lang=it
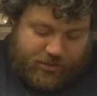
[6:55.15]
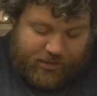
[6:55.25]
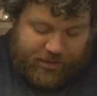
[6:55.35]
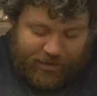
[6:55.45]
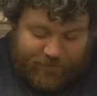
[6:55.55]

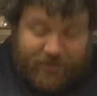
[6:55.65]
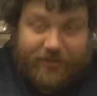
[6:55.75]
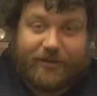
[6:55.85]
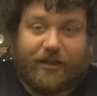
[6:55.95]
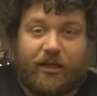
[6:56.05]
e
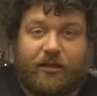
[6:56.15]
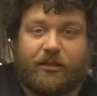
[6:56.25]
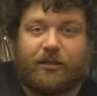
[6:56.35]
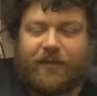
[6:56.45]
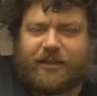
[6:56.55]
alimenterà
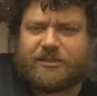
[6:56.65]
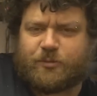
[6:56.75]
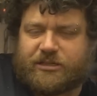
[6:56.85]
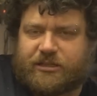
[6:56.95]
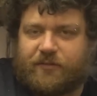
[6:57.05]
i vari
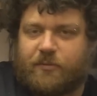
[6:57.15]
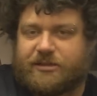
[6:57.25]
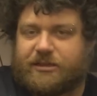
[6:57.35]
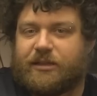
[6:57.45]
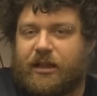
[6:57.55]
dispositivi
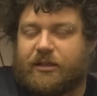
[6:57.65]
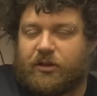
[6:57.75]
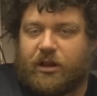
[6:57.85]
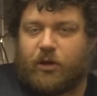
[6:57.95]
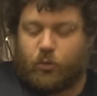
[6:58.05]
presenti all'interno della